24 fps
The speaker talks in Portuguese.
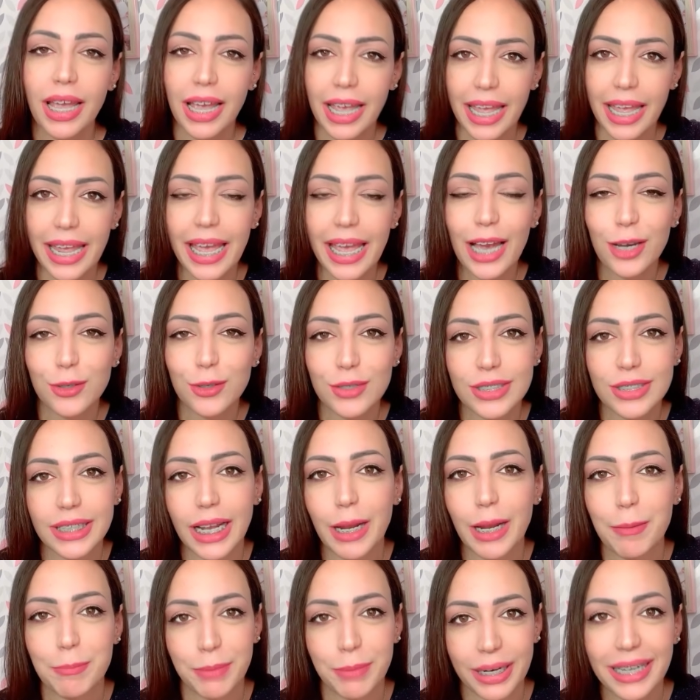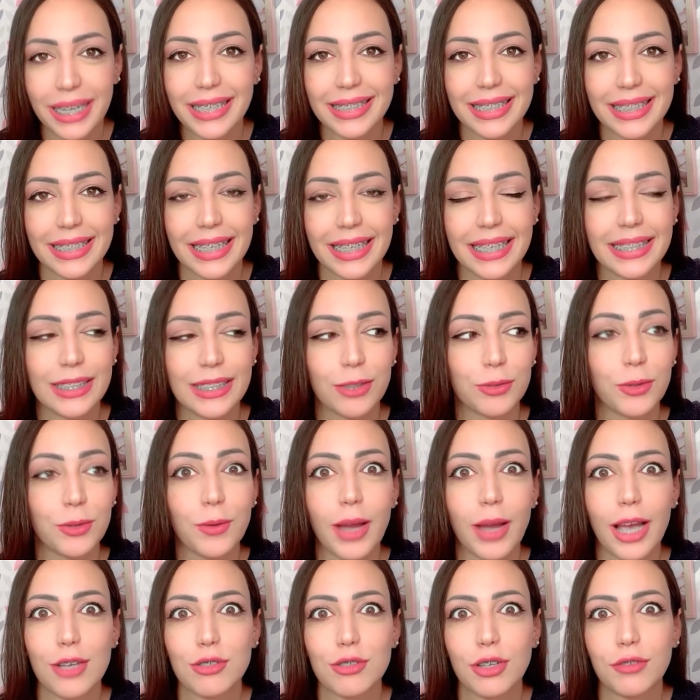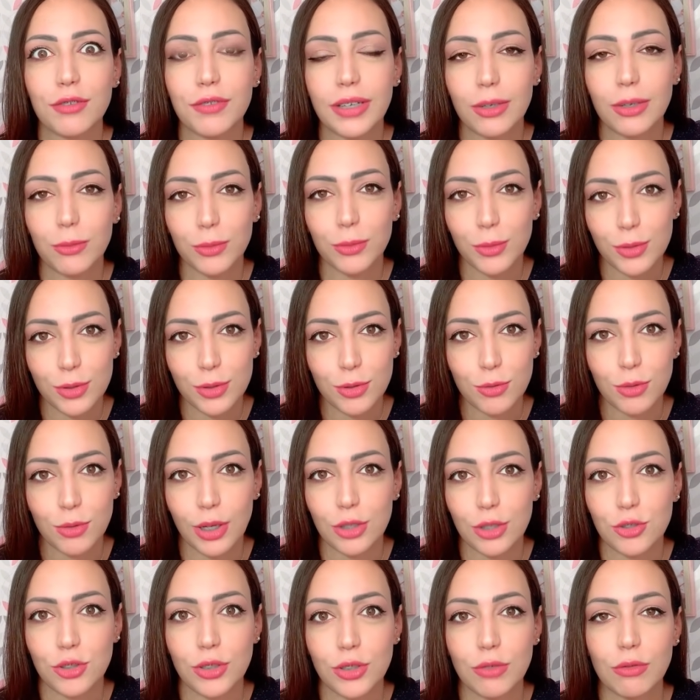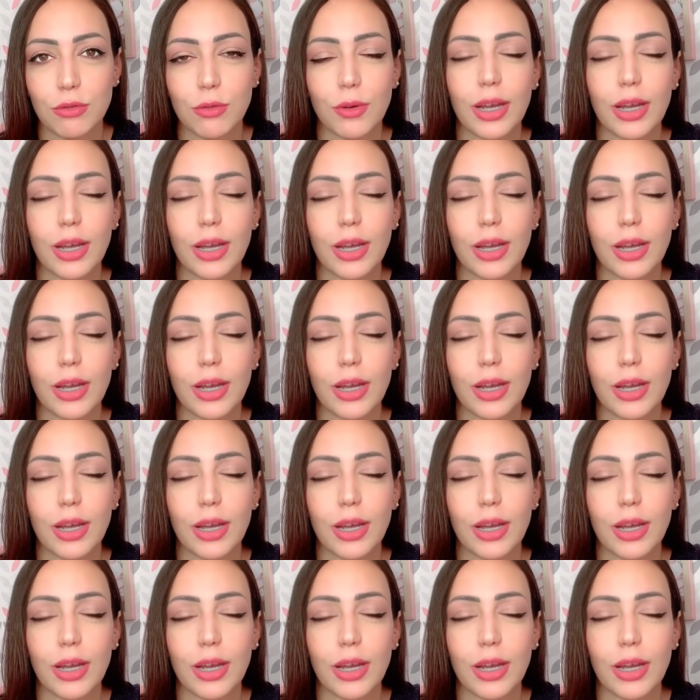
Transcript: É a groselha preta, né? Então não acho que fica um doce enjoativo.